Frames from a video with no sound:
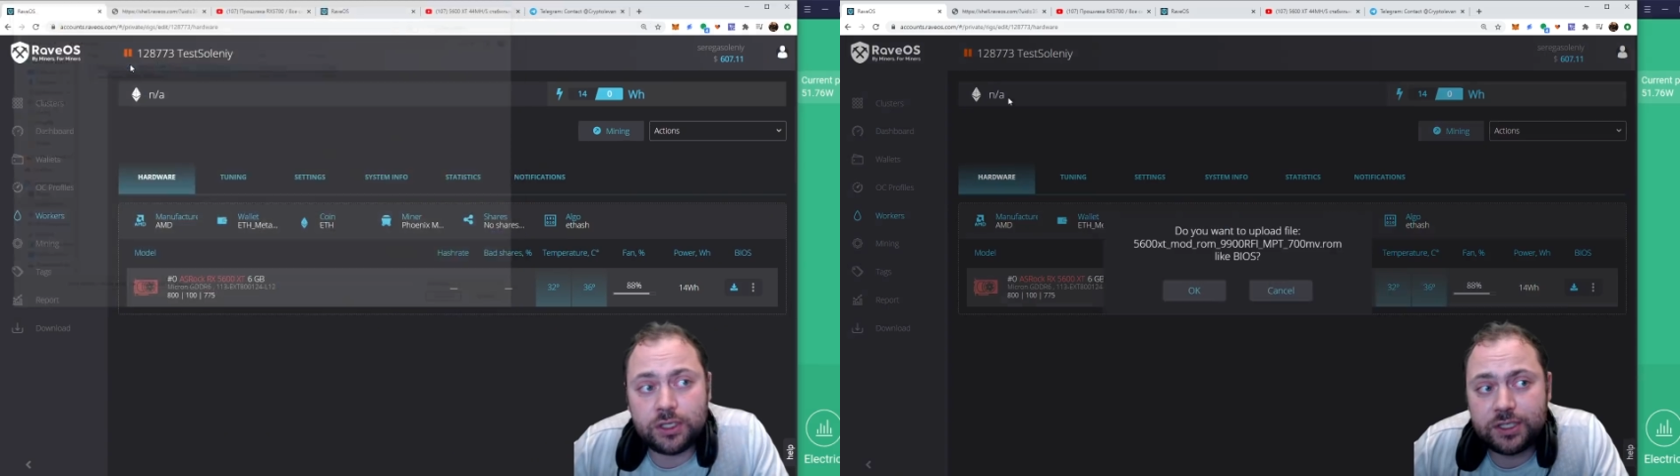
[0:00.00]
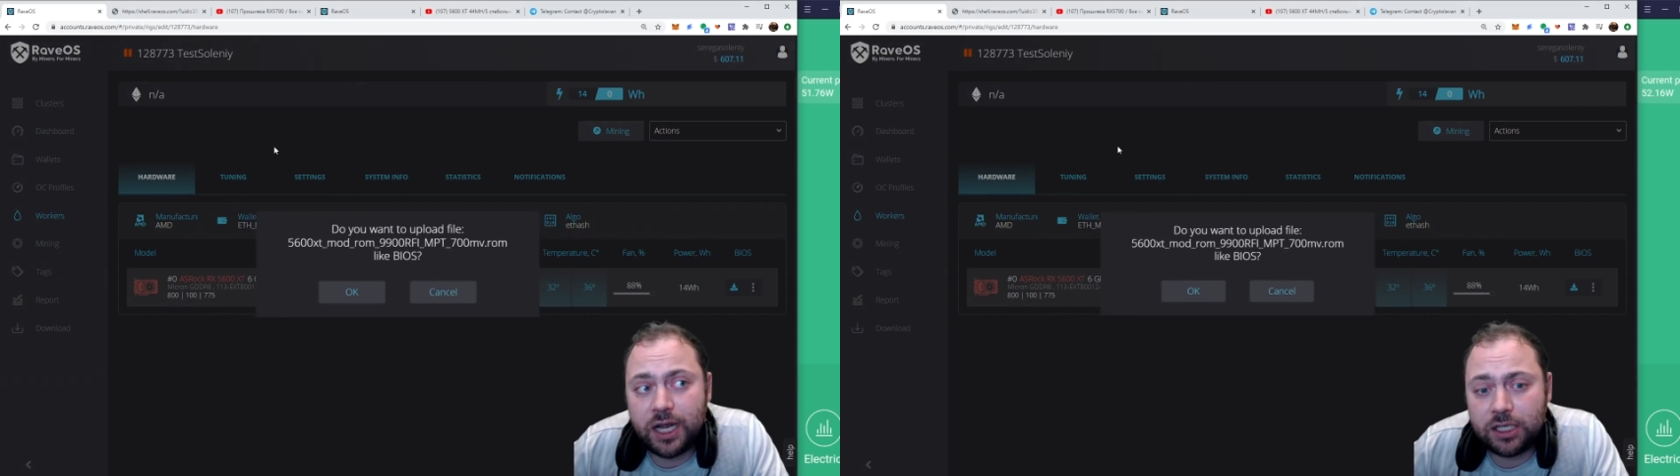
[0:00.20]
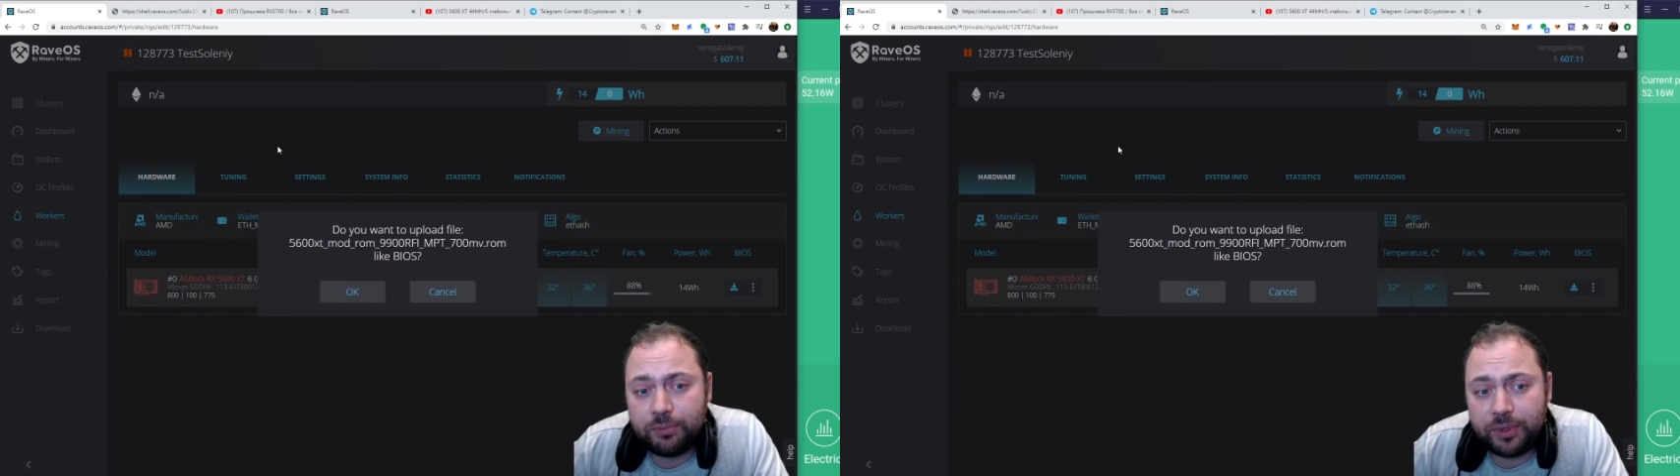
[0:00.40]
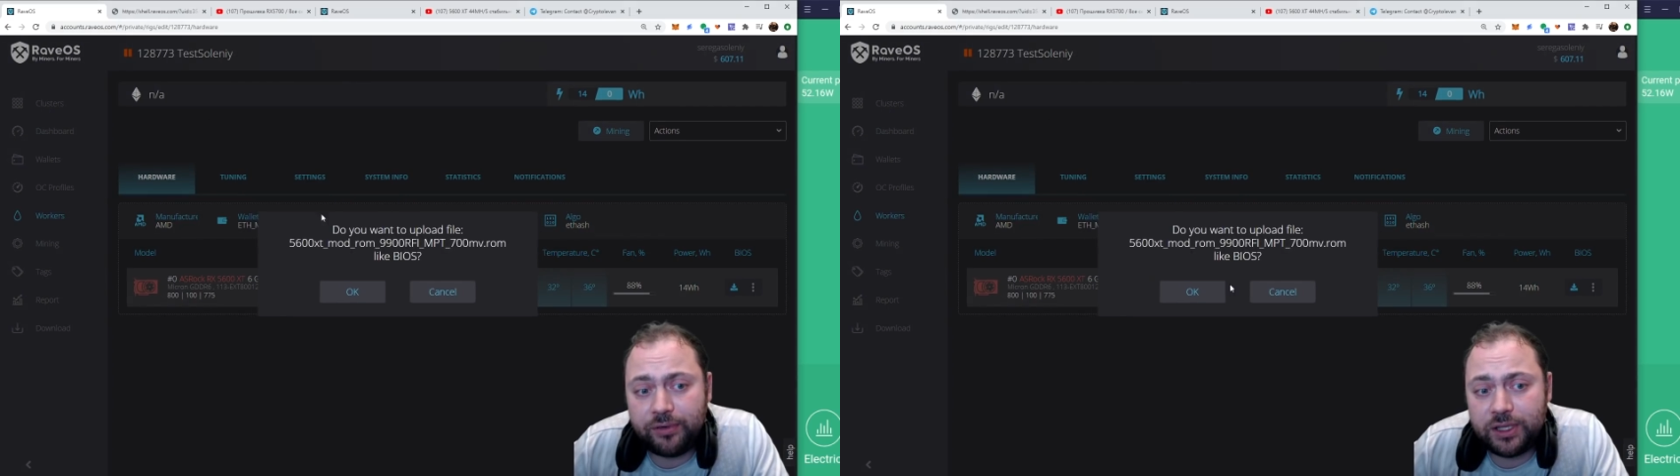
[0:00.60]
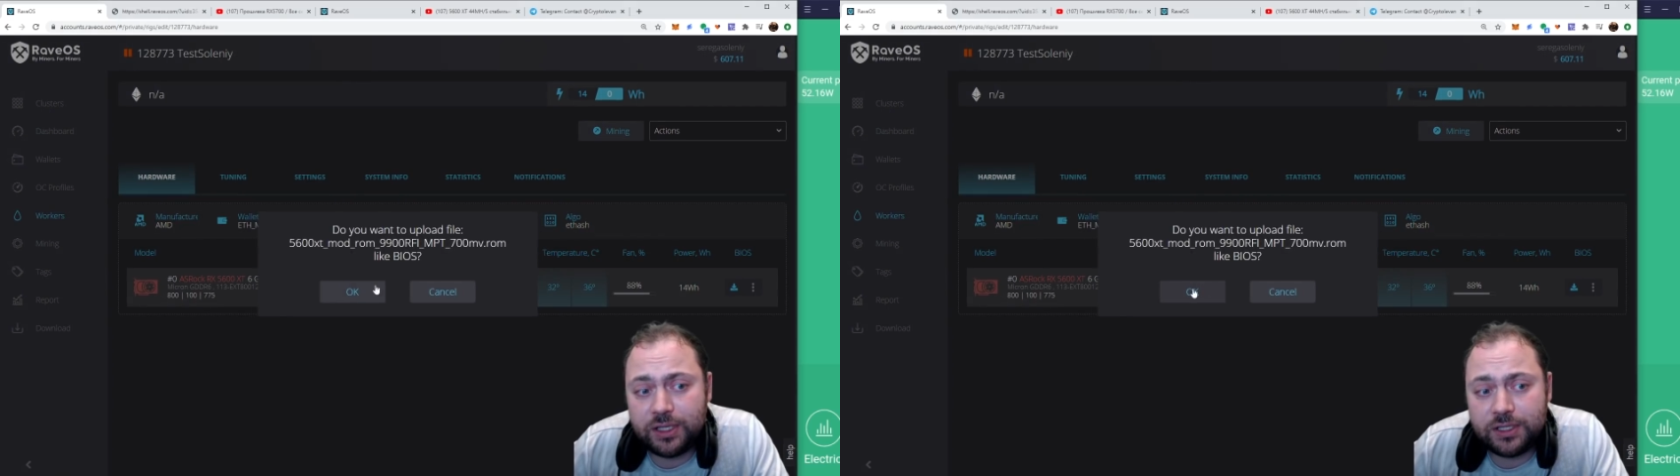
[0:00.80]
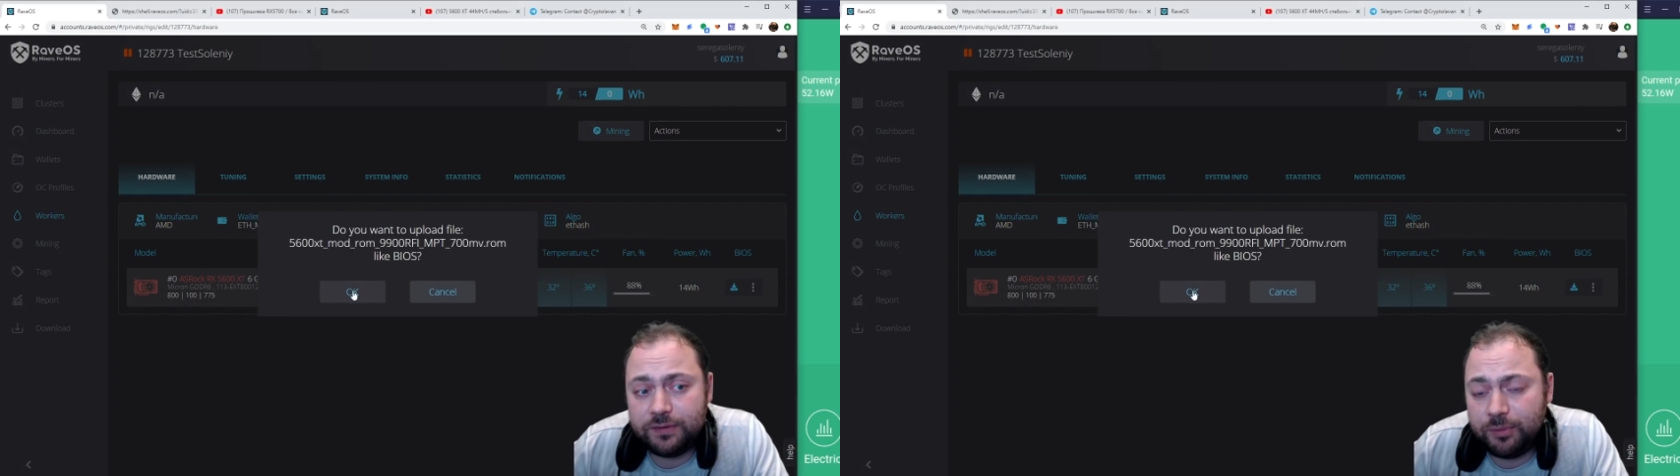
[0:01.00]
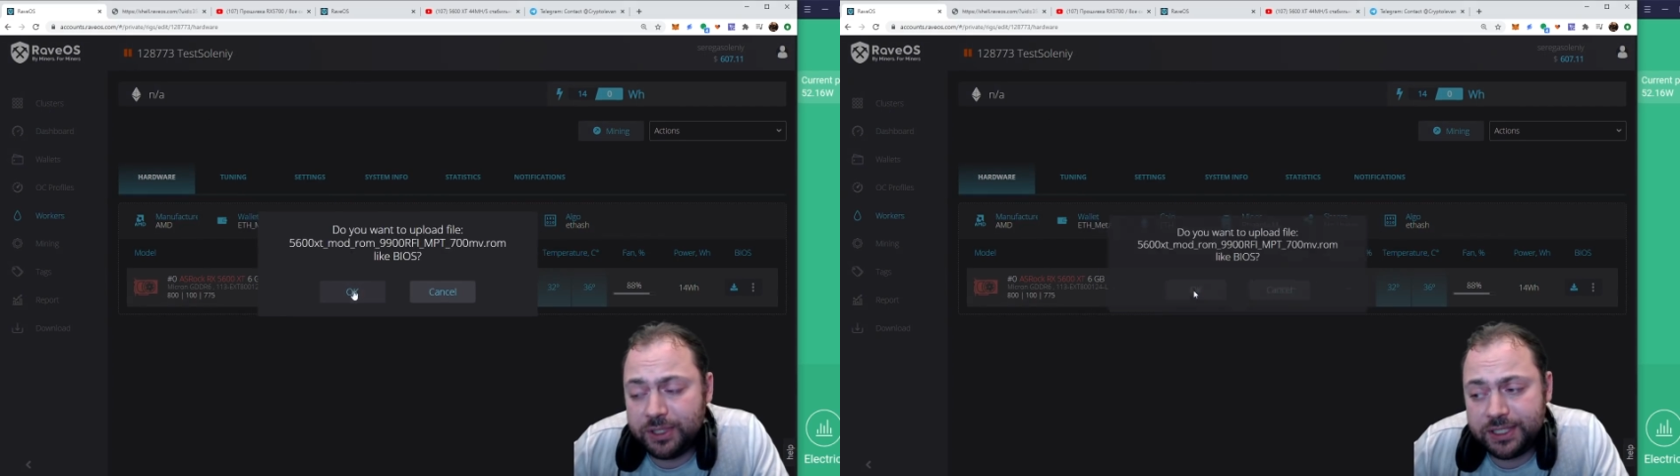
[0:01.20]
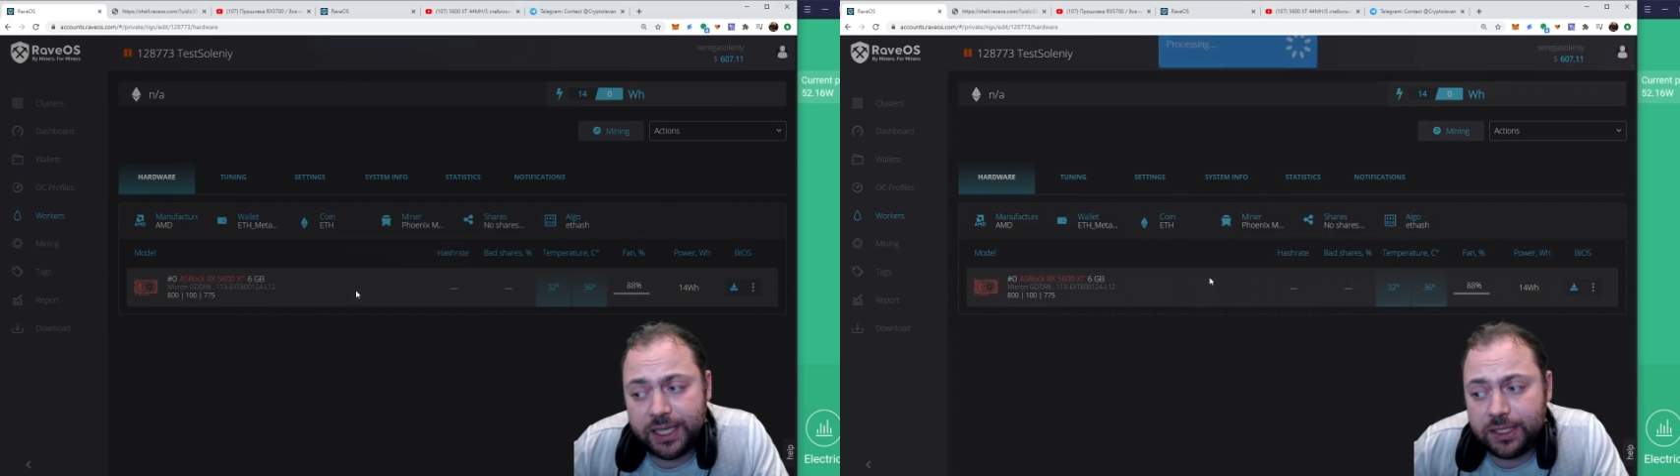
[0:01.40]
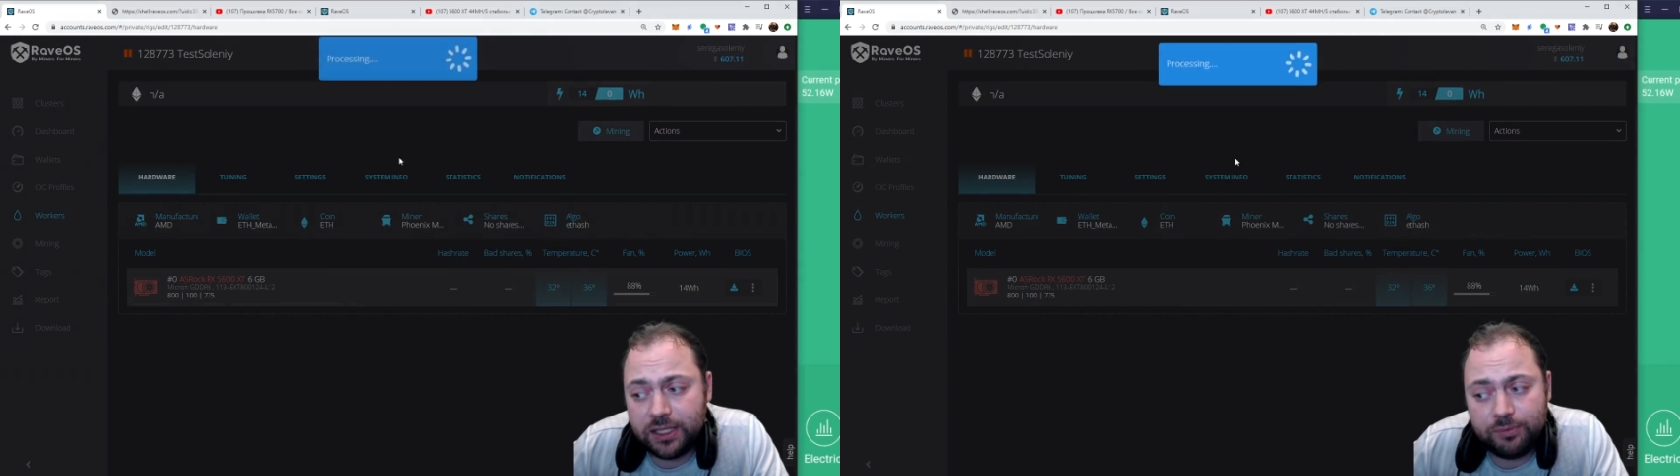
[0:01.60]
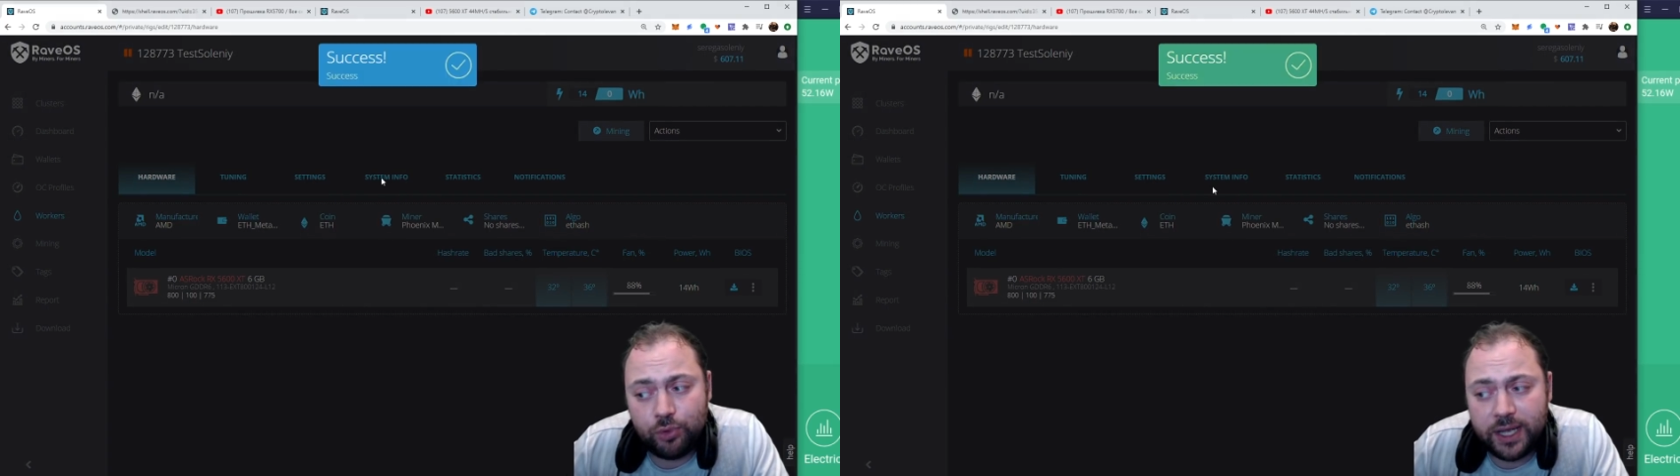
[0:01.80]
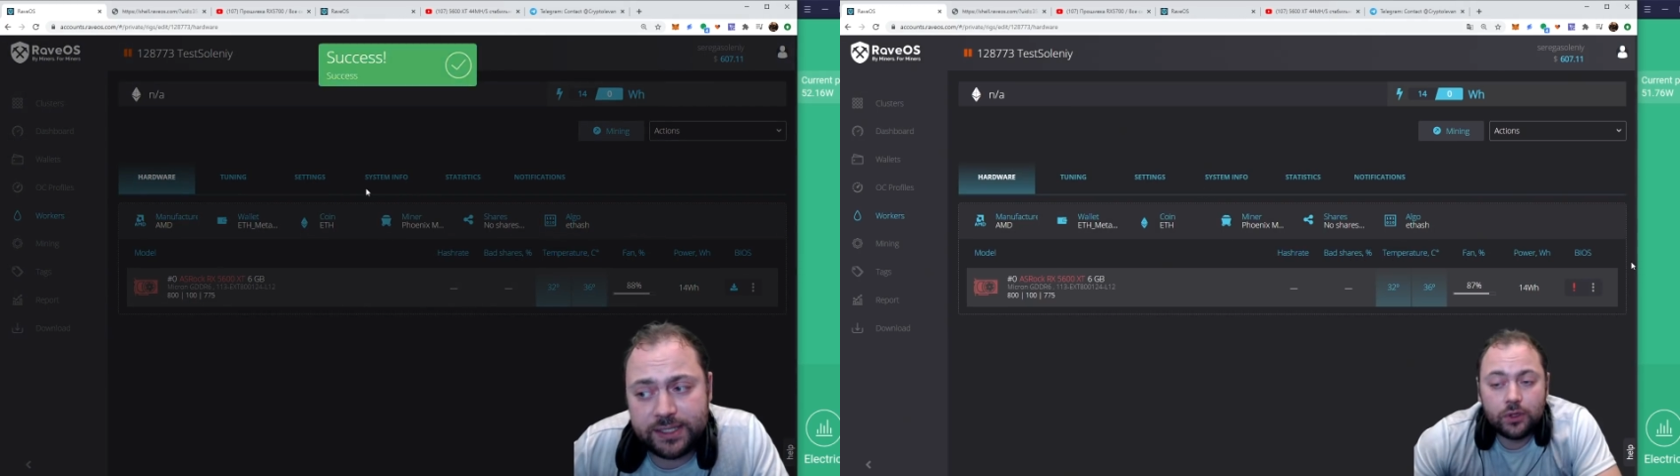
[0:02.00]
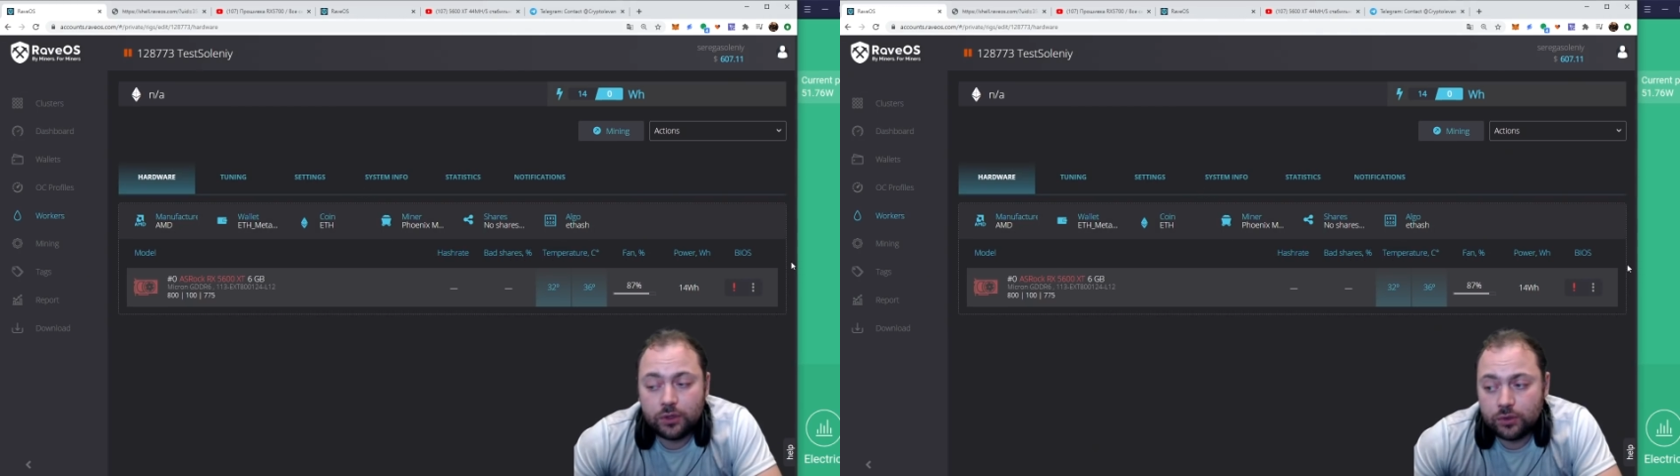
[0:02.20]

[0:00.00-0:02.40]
карта превратится в MSI, ты не пугайся.